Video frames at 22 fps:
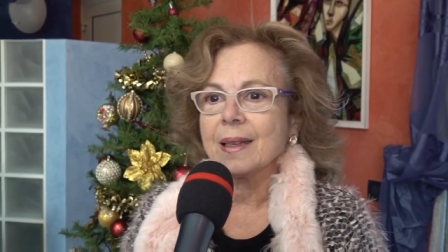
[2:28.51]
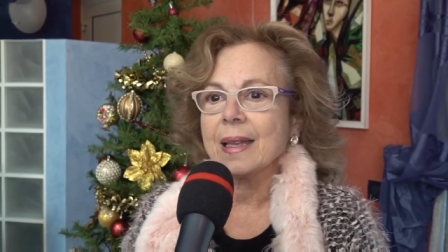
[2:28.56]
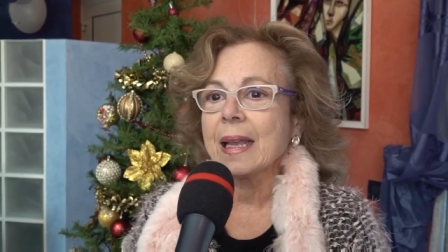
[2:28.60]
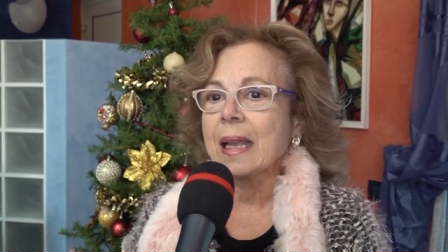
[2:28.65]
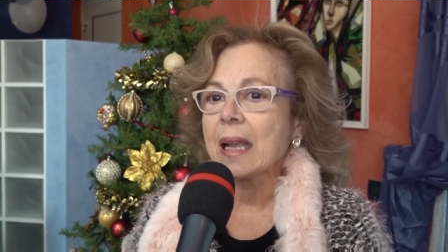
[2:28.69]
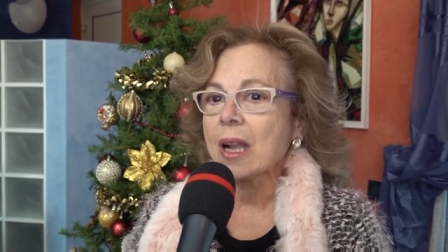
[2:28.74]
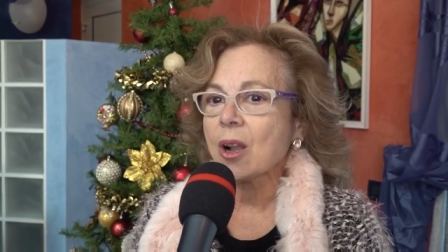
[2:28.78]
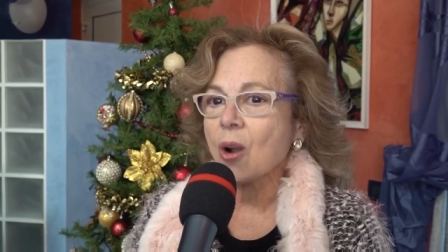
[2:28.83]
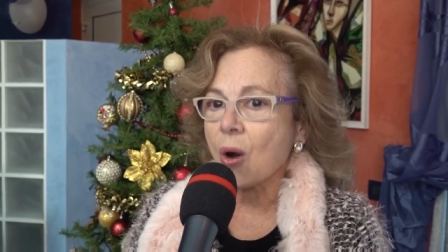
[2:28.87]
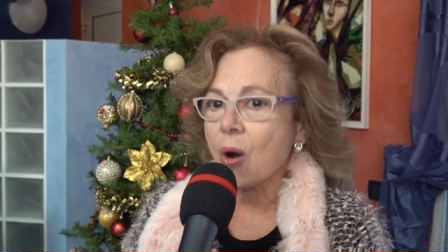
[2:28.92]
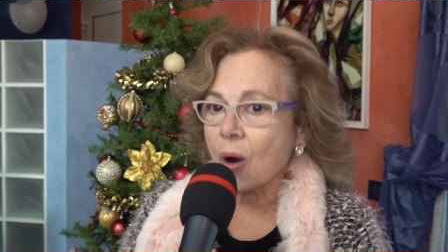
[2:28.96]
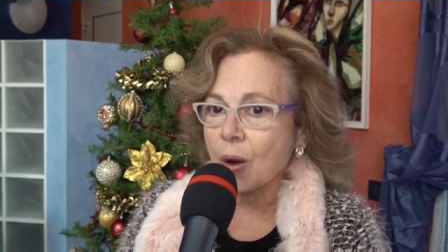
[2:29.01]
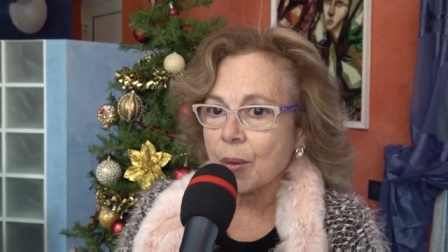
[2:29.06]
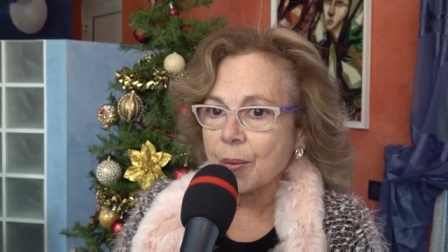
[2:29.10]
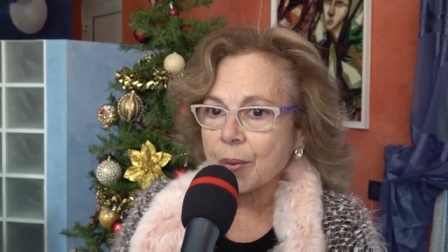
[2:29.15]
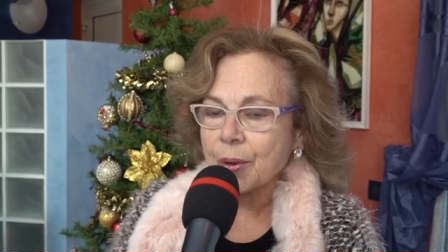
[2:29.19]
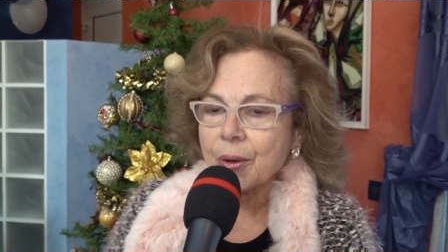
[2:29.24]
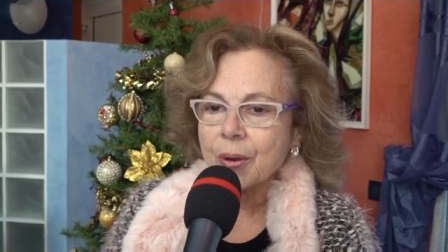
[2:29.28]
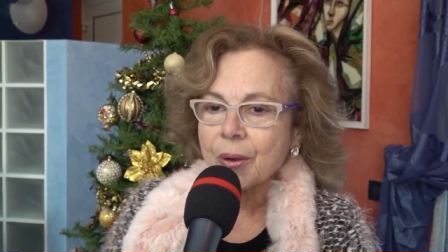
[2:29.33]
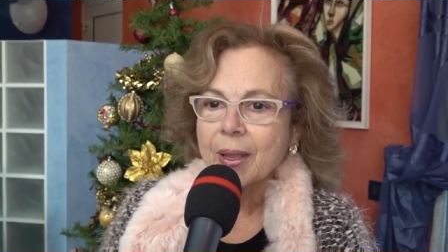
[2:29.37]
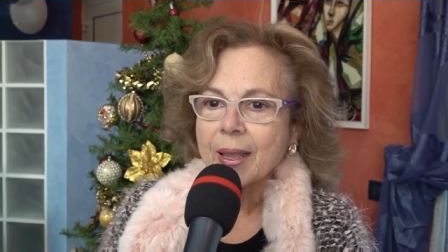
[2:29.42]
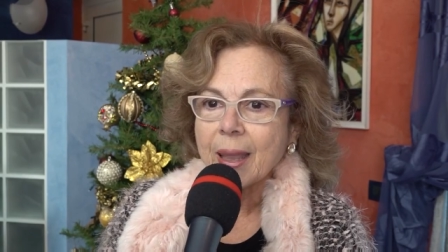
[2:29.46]

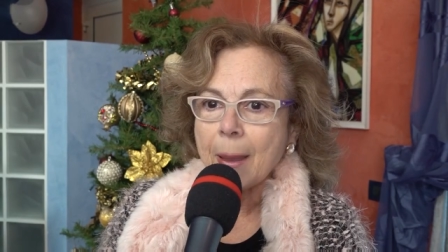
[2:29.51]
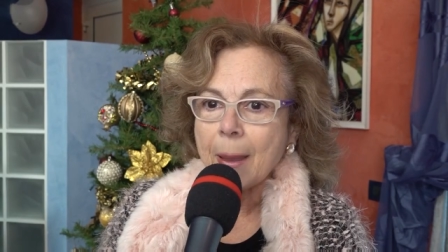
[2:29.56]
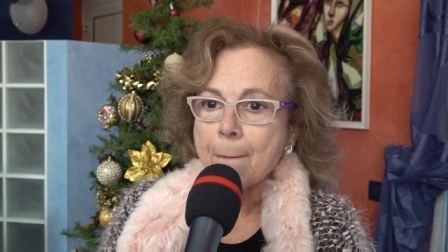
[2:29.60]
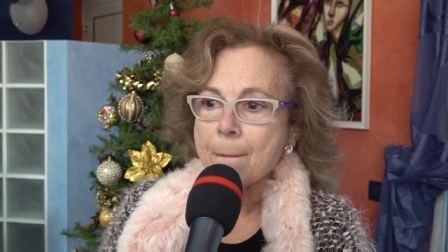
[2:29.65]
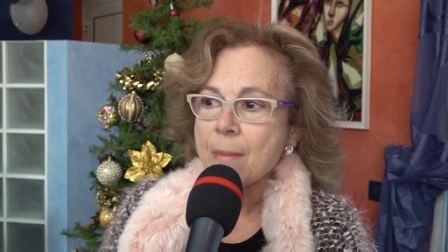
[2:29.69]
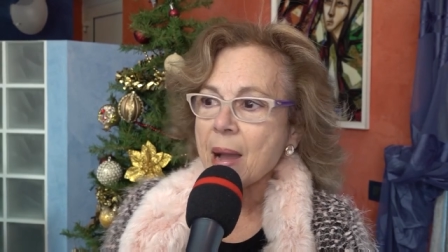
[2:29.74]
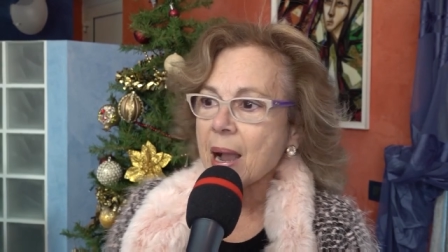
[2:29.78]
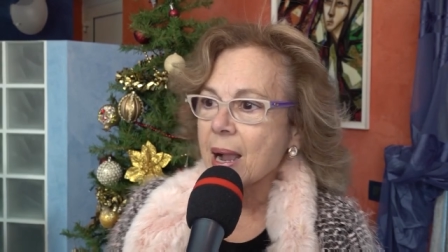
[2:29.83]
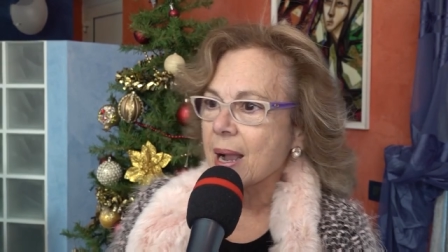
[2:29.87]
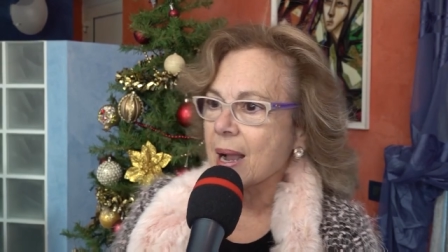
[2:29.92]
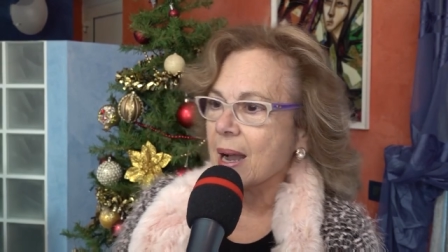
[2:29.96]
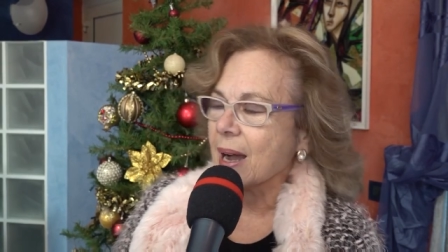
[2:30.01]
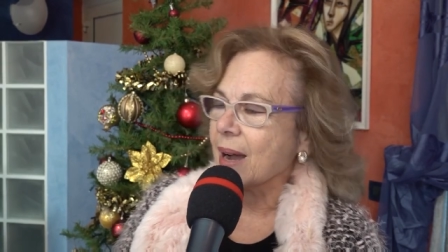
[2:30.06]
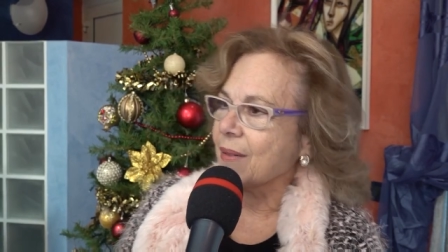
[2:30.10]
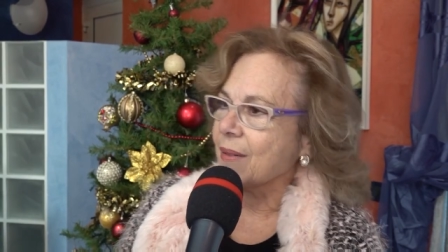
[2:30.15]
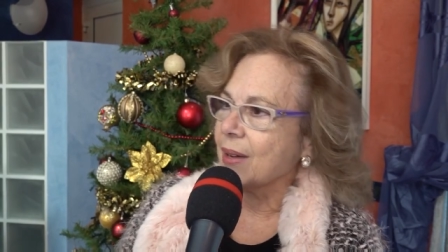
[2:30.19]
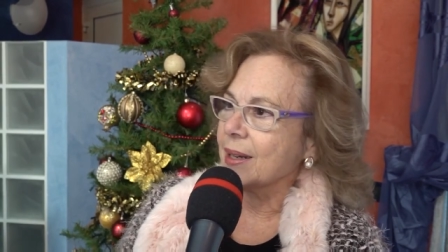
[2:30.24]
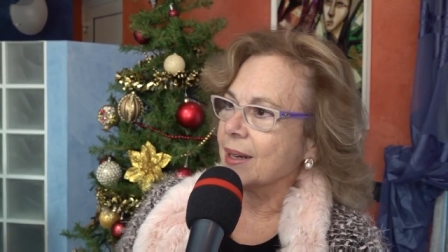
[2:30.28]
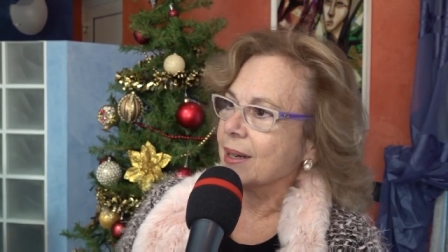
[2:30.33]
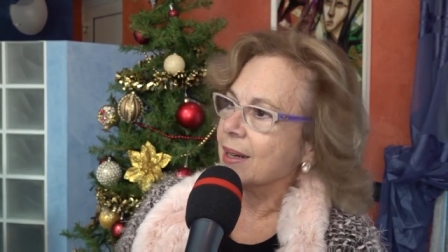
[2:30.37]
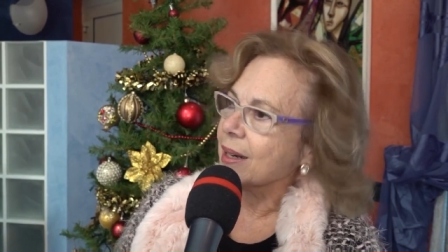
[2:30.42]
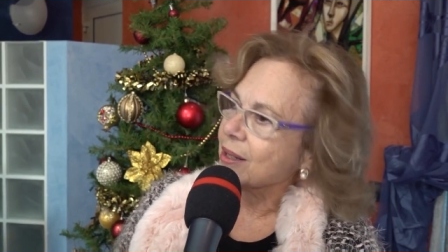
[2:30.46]
encomio che
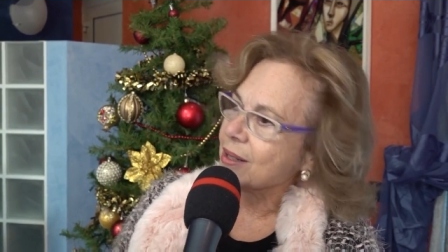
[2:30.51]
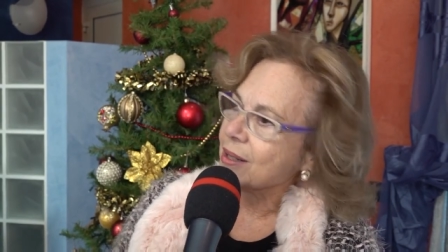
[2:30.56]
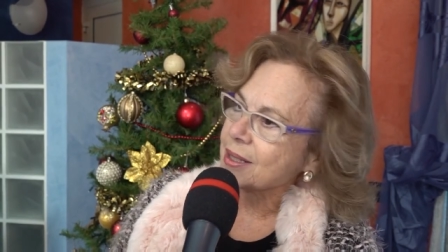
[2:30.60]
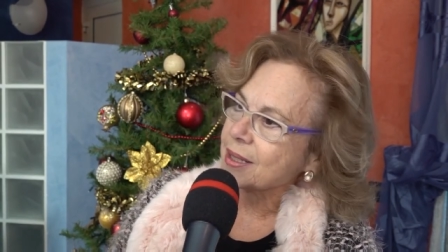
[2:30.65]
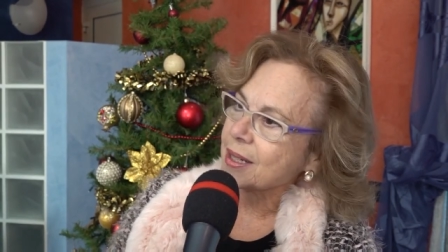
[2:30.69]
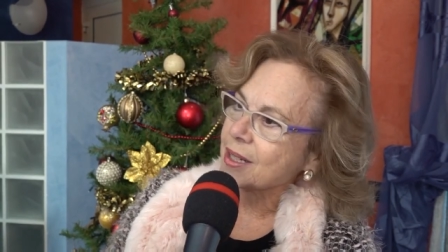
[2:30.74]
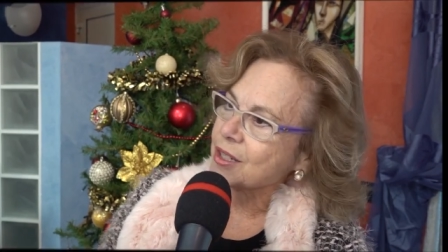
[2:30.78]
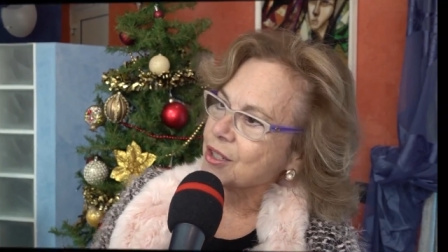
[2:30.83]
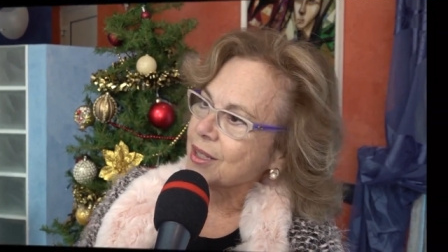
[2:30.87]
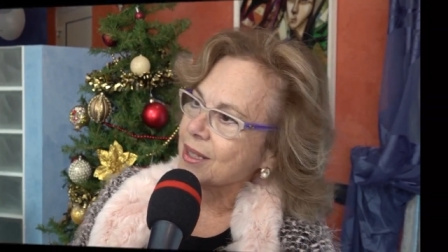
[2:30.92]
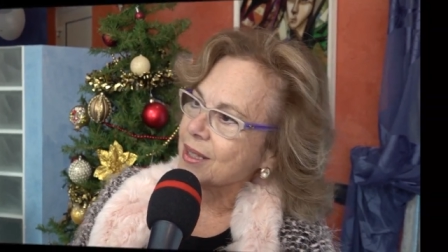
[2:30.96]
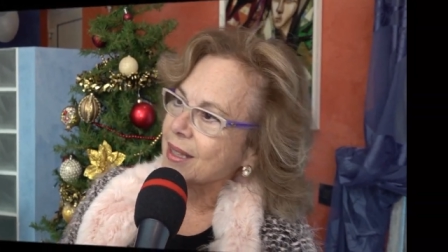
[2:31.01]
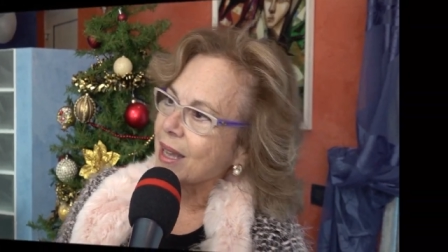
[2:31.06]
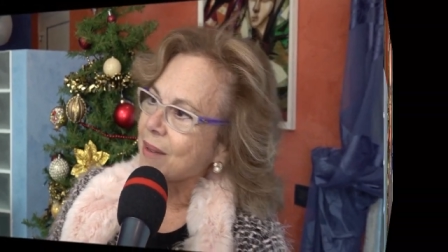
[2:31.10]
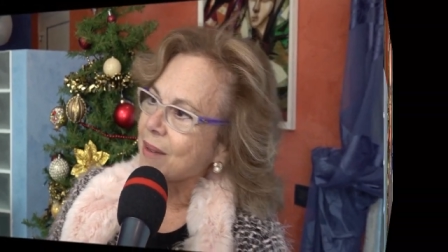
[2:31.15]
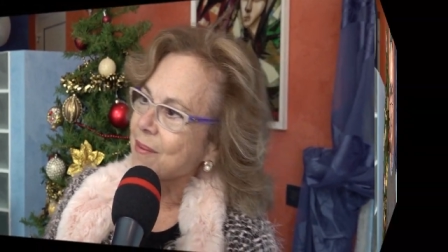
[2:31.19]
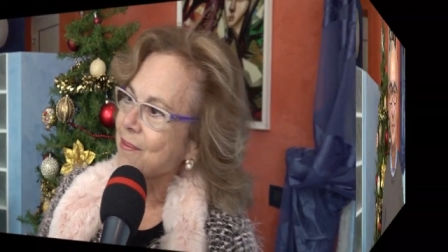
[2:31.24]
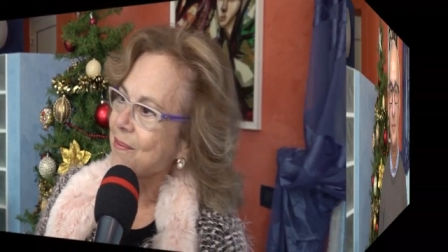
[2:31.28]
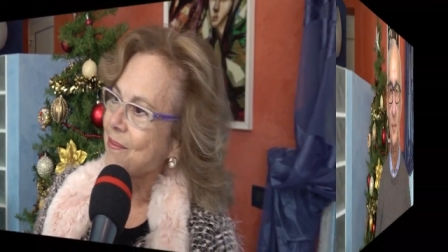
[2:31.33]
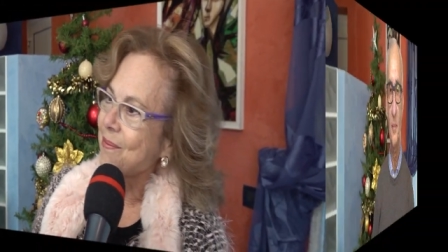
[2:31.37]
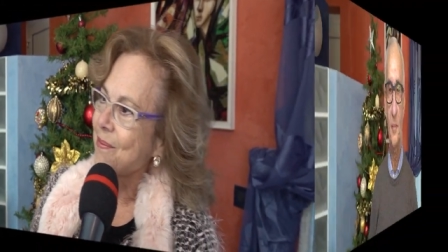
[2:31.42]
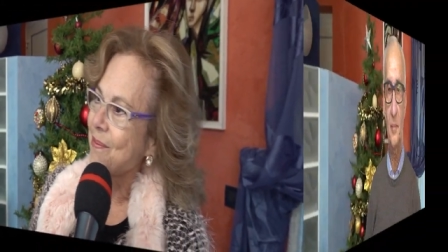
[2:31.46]
mancava nella nostra
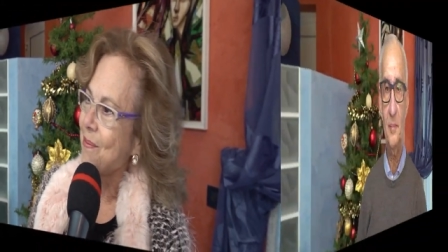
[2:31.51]
città.